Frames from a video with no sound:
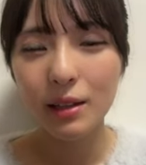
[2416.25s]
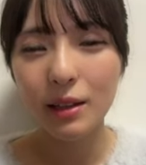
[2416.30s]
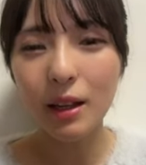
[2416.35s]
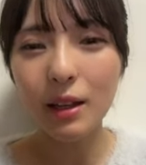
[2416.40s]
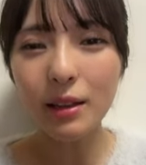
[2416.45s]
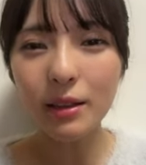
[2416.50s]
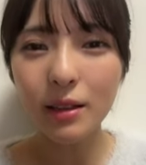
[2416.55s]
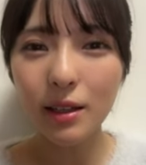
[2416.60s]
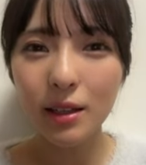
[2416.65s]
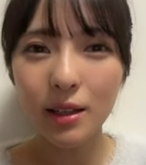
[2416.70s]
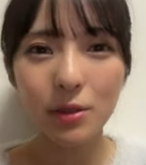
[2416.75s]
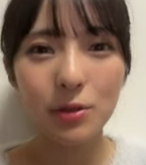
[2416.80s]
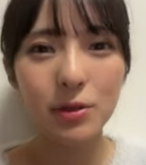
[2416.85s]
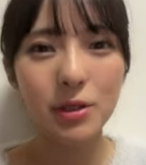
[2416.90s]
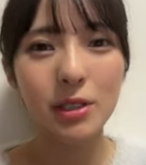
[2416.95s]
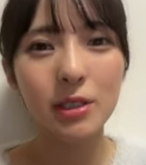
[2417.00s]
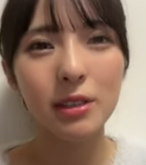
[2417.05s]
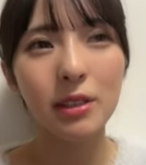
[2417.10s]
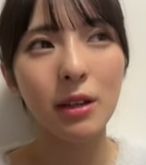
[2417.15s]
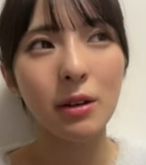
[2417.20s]
何なんの美
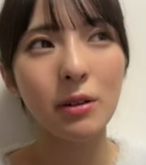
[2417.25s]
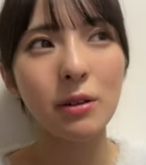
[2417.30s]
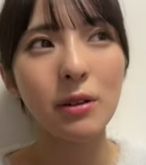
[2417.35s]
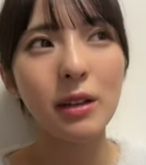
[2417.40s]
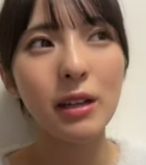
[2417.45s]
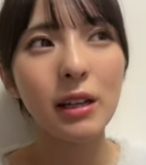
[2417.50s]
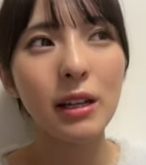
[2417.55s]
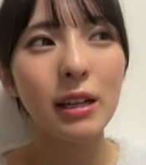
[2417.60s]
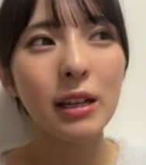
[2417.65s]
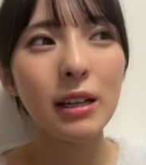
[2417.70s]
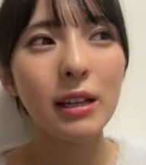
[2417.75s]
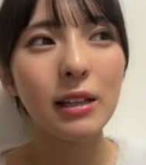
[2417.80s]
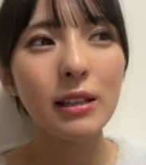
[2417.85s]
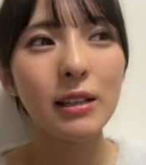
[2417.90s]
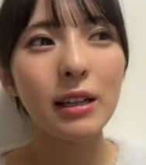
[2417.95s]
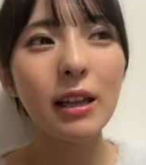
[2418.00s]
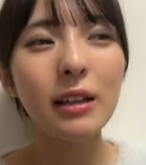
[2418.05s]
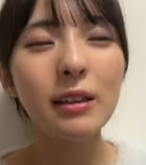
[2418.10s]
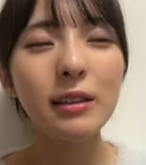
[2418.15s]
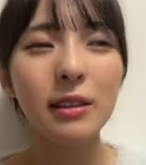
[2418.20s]
味しいんだろ
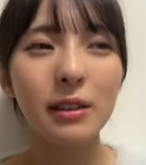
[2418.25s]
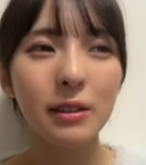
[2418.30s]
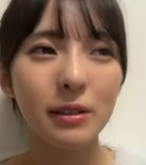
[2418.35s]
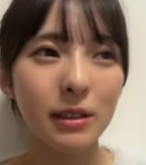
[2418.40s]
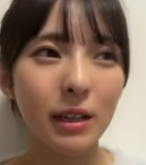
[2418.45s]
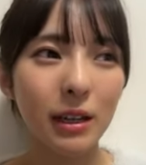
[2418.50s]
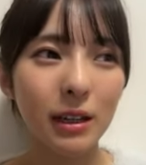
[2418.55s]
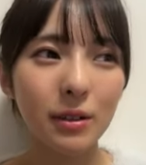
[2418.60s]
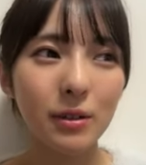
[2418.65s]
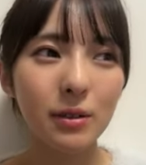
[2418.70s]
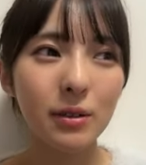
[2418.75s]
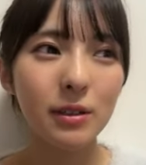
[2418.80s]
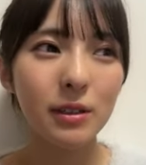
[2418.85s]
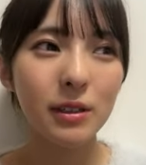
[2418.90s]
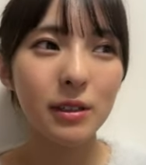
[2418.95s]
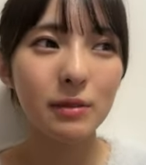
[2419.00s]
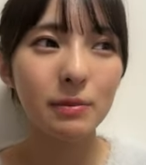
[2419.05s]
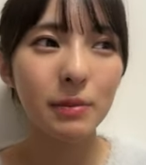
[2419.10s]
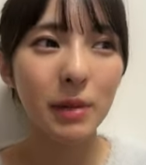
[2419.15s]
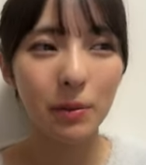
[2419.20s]
うなんていうかあの、
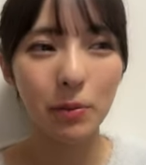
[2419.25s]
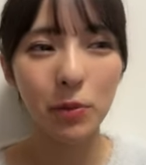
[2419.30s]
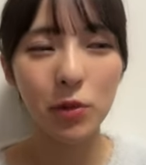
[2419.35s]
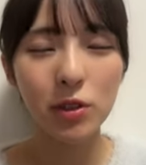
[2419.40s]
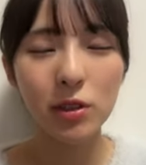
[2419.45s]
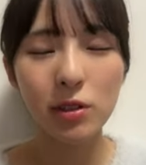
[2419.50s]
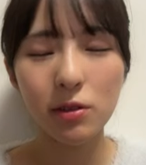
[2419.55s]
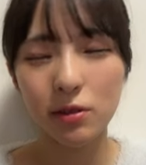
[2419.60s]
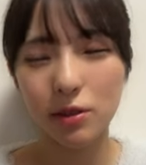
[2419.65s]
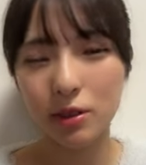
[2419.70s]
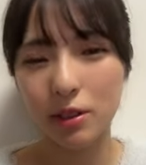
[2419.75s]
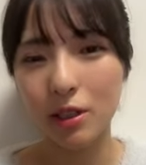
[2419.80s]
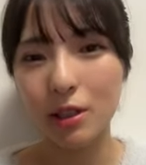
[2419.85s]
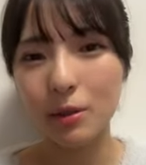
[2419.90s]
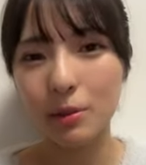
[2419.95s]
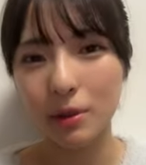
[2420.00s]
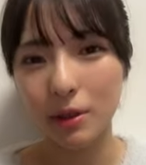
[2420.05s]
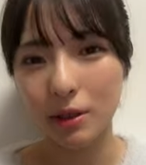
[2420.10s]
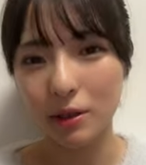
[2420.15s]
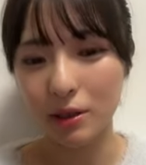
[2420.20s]
まあ、もちろん背
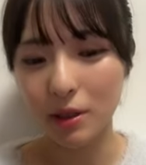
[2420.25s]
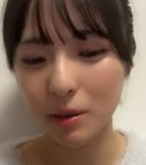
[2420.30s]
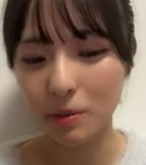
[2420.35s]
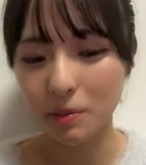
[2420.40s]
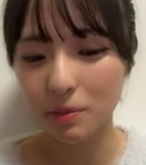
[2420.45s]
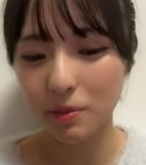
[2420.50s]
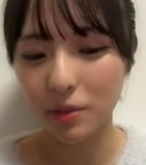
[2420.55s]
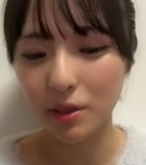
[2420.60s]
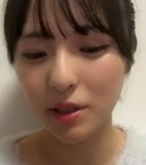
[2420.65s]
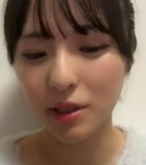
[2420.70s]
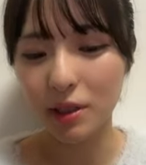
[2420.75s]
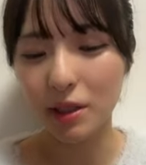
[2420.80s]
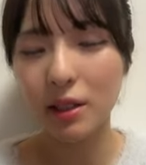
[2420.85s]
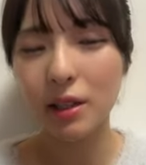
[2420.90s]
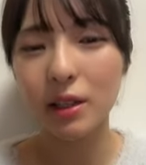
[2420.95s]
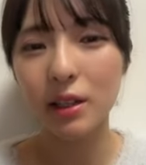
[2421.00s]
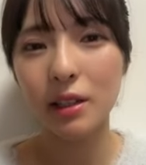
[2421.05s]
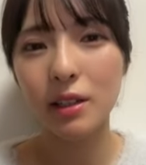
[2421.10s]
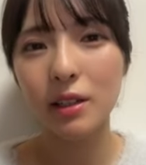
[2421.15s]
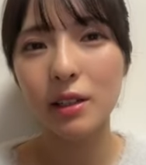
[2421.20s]
脂はたっぷり
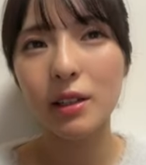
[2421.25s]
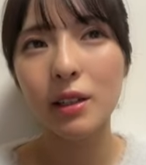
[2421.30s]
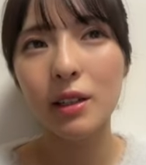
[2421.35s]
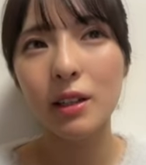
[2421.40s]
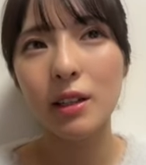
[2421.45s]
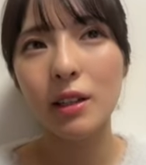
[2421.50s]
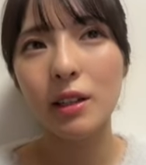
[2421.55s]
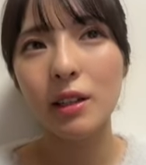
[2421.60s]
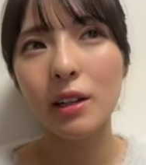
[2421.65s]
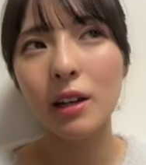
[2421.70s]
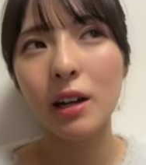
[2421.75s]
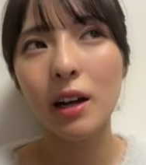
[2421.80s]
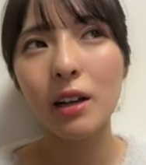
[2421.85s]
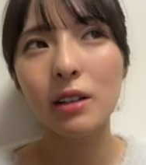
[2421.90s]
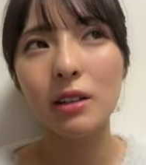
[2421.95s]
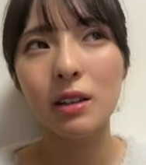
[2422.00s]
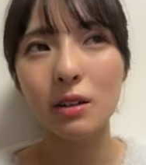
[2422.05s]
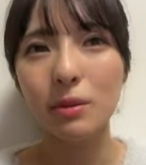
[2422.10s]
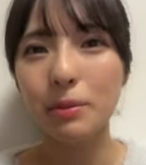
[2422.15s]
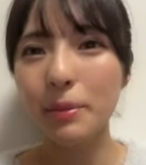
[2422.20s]
で
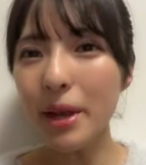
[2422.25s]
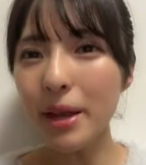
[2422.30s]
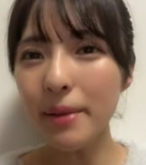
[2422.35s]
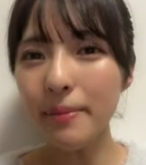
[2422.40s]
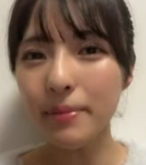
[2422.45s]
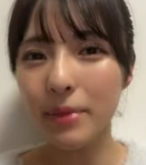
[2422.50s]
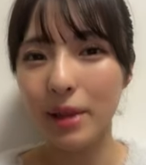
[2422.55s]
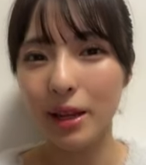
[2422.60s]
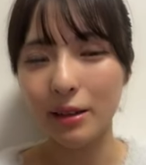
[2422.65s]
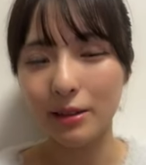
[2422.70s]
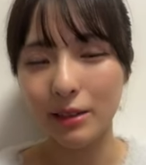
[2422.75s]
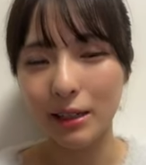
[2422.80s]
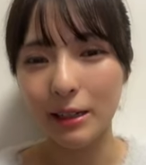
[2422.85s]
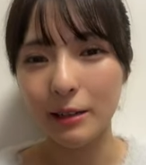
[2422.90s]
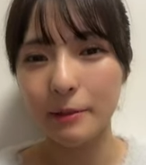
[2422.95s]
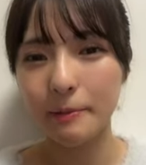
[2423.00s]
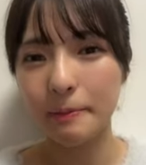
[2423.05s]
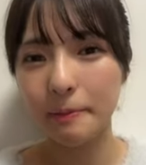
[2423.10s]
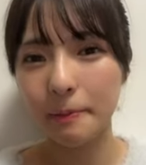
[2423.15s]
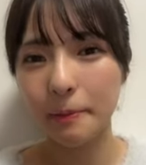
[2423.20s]
あと麺だよ
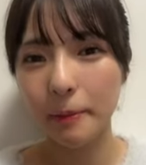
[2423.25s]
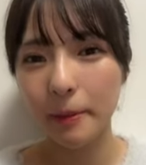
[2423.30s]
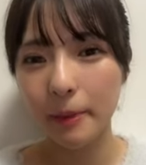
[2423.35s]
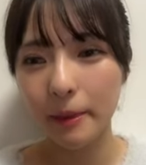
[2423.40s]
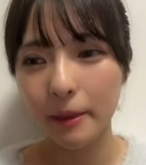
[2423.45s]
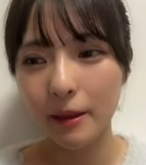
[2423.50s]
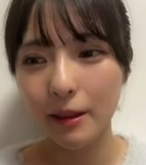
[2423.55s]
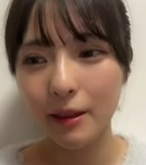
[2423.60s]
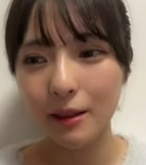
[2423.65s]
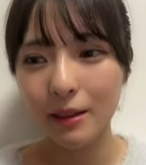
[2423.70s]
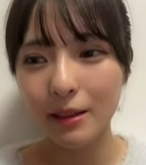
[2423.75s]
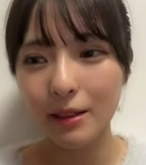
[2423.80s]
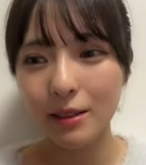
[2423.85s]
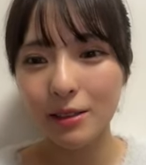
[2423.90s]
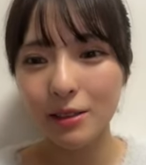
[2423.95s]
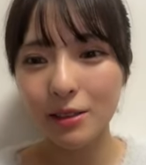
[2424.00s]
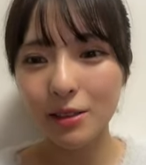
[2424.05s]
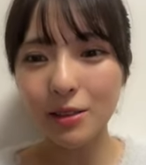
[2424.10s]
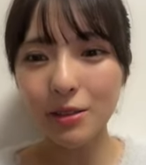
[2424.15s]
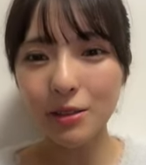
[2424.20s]
ね
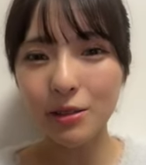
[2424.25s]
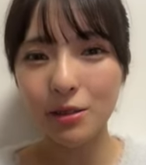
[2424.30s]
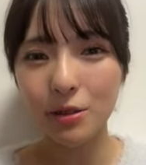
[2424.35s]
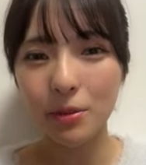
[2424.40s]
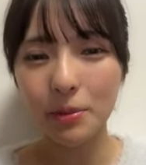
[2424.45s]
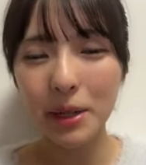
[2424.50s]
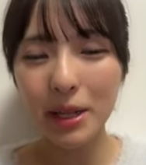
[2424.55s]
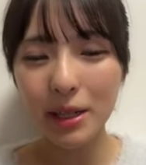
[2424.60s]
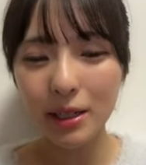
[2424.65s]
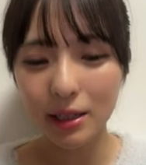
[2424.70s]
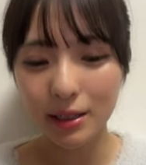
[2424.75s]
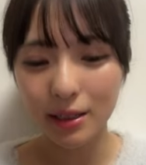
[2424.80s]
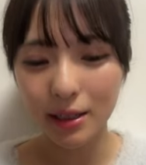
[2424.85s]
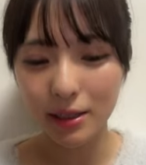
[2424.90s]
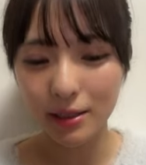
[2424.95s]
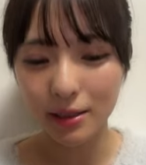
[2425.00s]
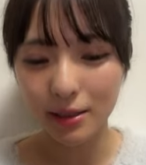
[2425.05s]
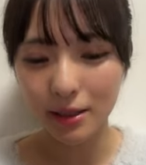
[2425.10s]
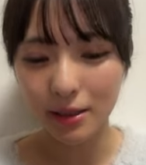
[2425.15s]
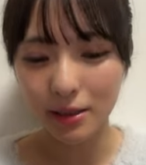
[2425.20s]
純の麺が
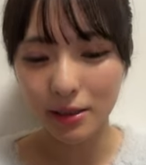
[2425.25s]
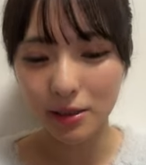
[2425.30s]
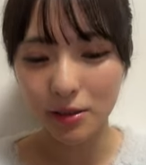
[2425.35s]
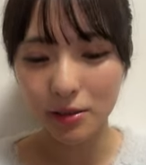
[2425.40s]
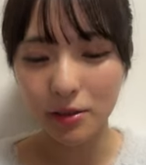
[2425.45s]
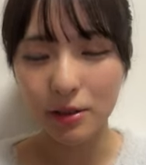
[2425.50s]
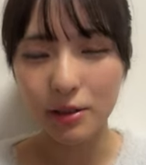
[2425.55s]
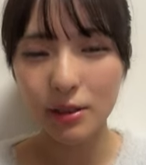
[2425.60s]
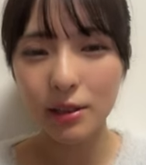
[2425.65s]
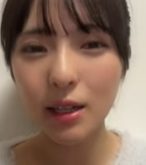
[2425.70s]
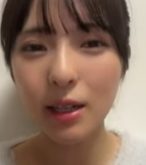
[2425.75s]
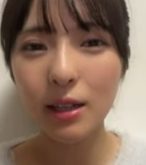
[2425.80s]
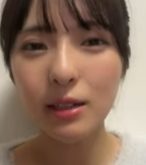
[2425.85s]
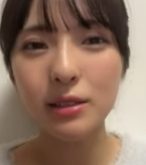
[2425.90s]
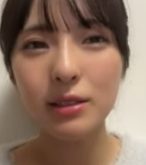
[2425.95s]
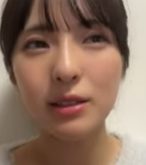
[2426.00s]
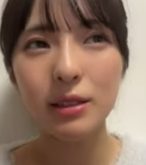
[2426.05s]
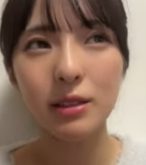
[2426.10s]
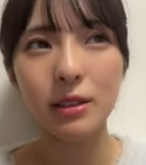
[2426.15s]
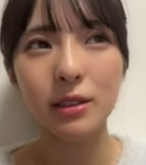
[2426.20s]
大好きなんですよな
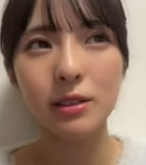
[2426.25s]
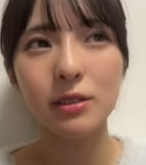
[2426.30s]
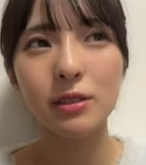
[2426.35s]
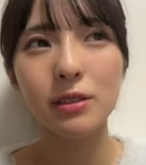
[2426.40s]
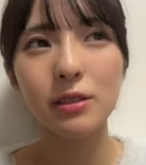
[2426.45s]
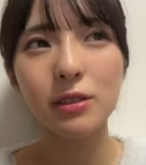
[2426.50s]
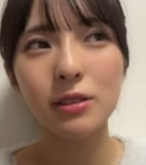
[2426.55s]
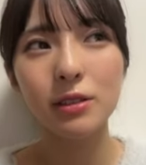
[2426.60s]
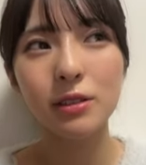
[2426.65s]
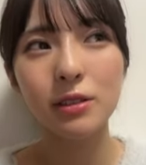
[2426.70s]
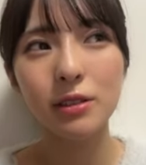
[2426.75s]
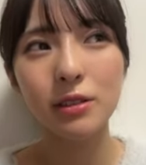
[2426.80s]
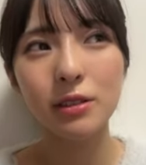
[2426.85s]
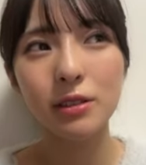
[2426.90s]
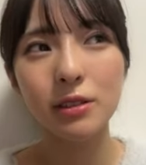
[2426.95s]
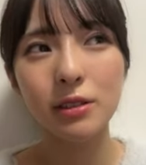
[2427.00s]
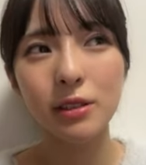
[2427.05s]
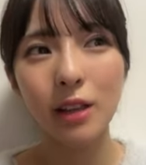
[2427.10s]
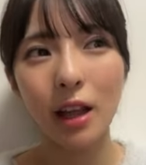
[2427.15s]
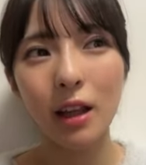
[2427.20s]
んていうか
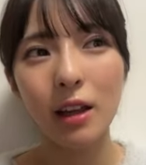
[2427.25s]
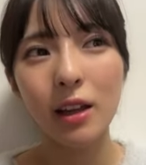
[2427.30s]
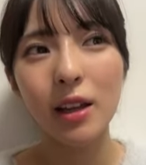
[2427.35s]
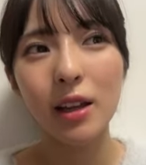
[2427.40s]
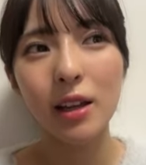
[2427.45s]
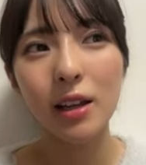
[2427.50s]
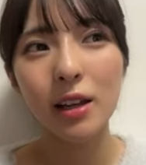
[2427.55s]
ツルツルで